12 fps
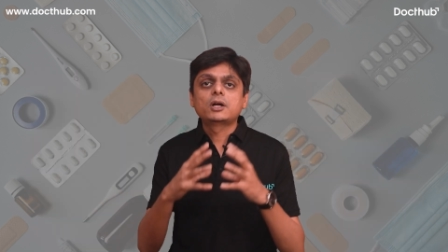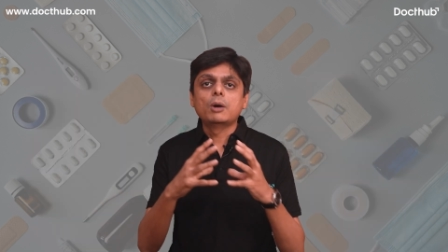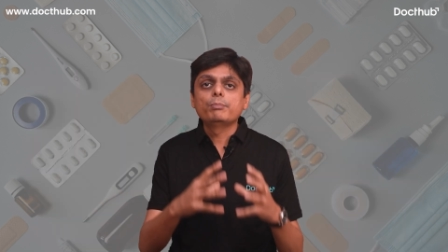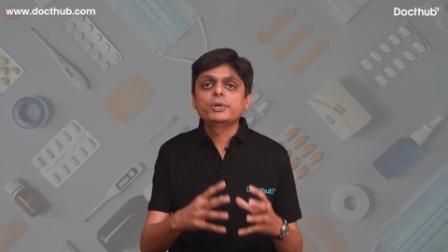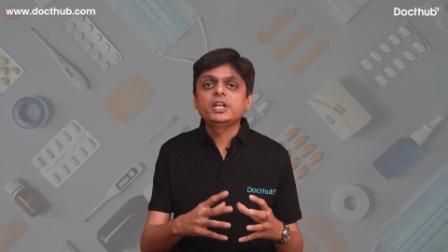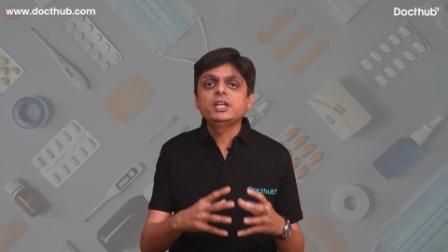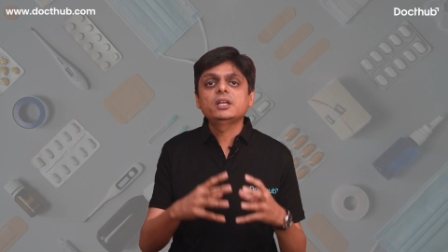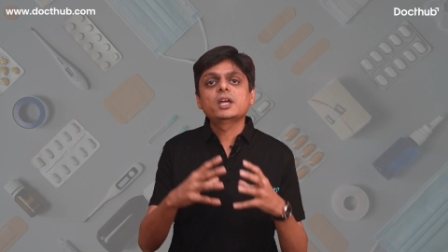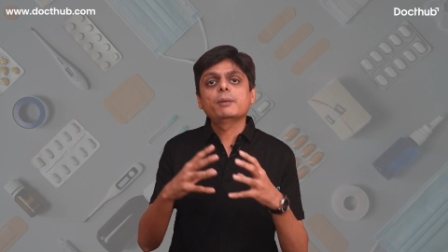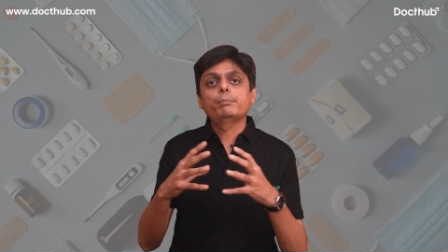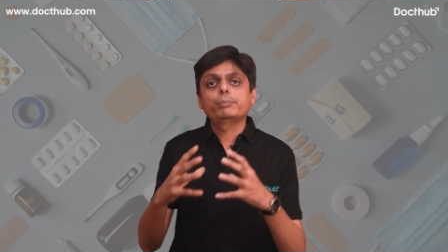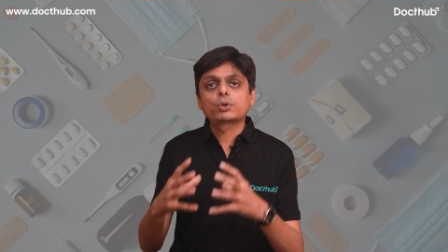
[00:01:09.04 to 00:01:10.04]
कंपनी
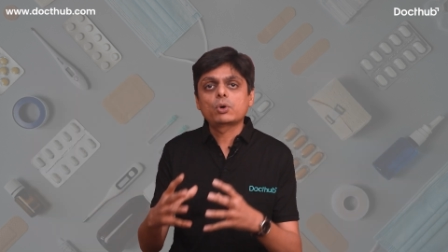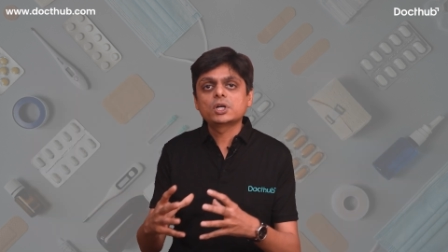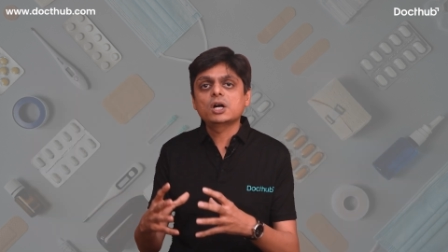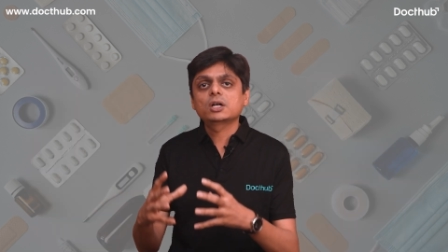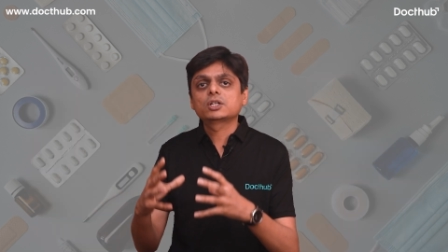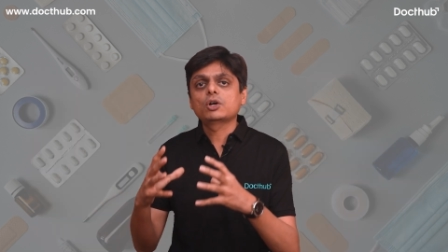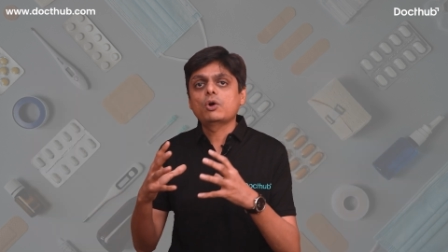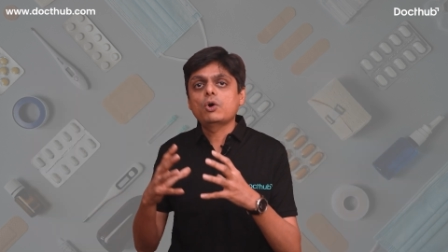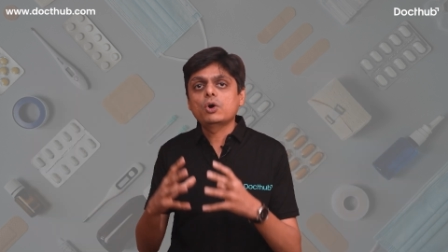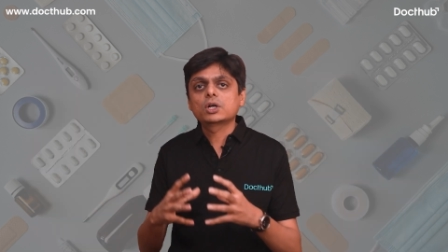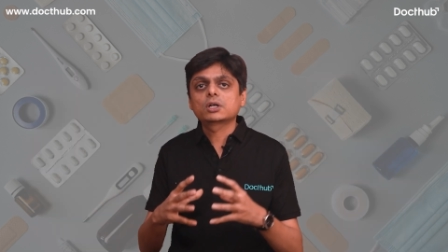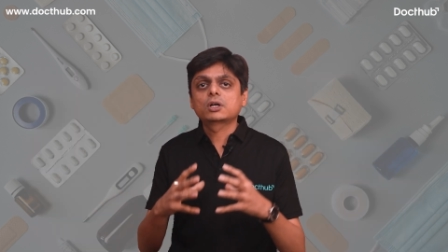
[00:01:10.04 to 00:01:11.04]
के प्रोडक्ट
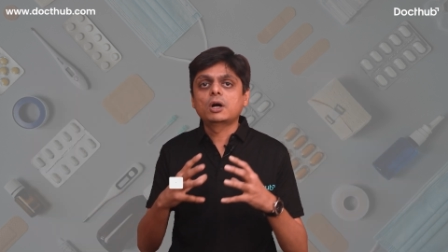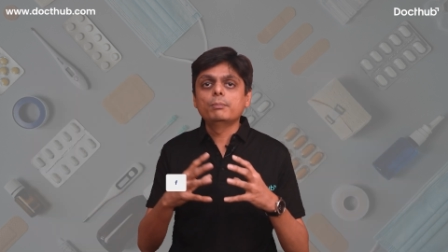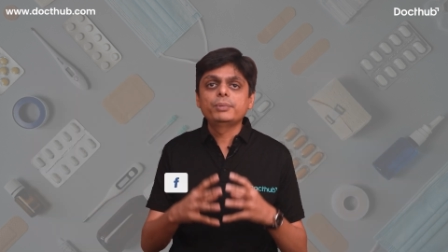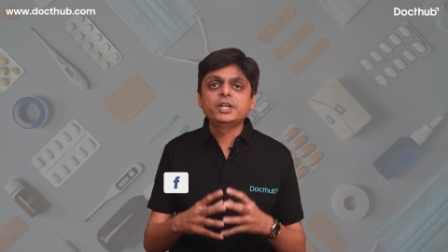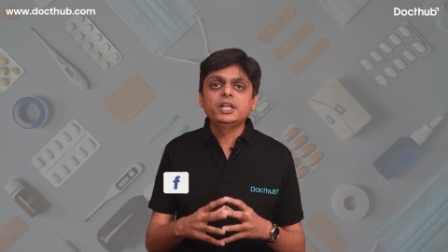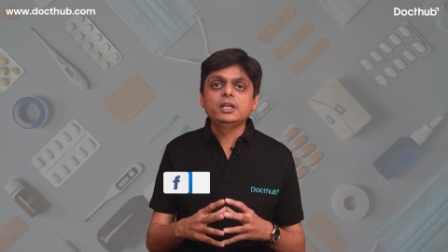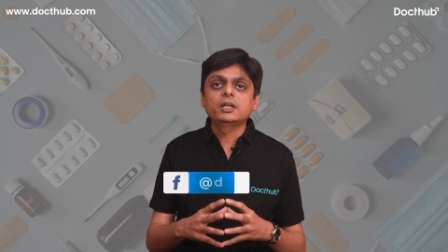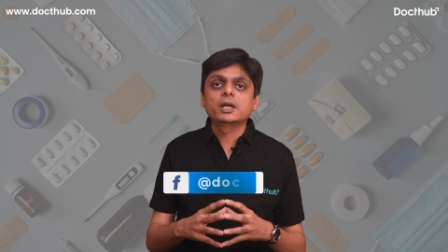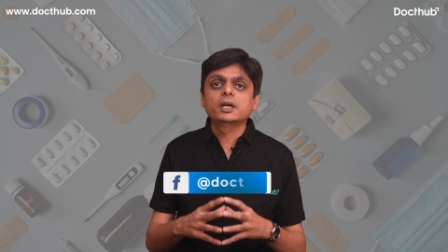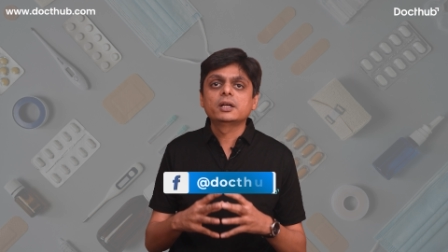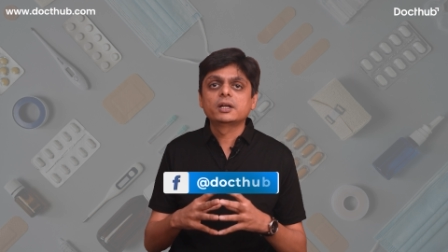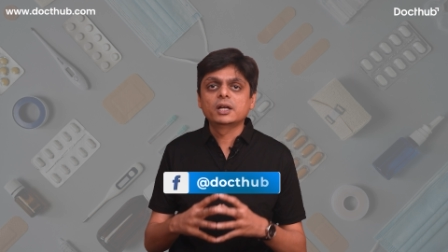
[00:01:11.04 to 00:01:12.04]
और कंपनी
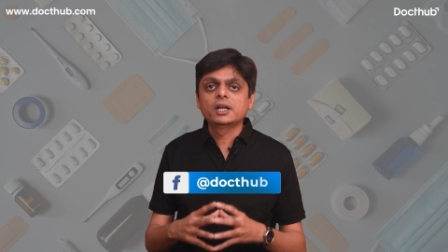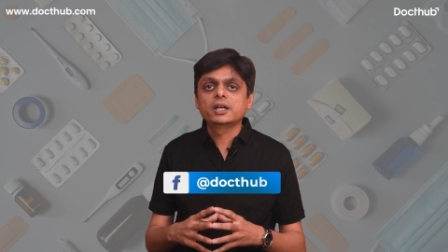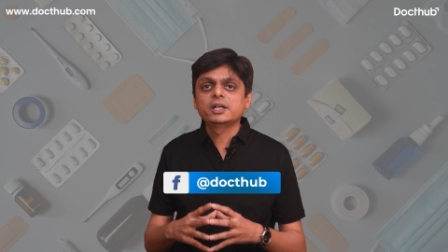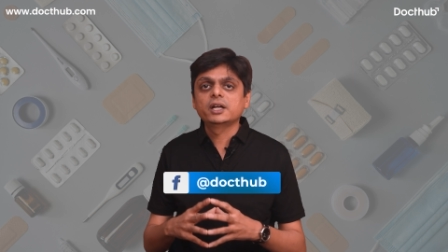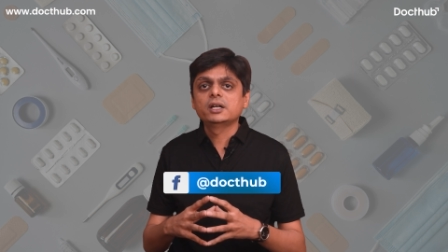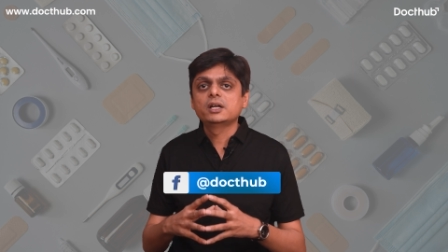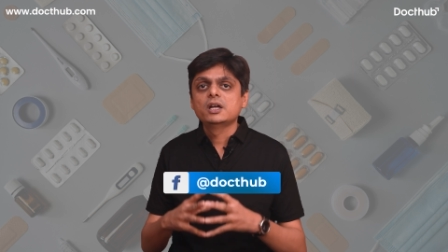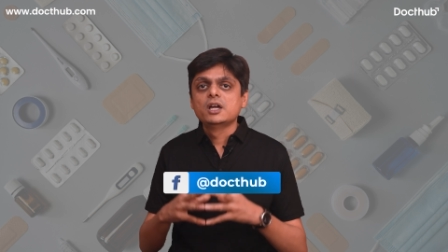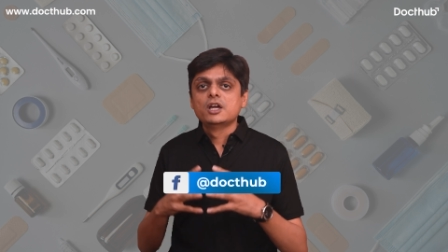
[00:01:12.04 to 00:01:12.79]
के रिलेटेड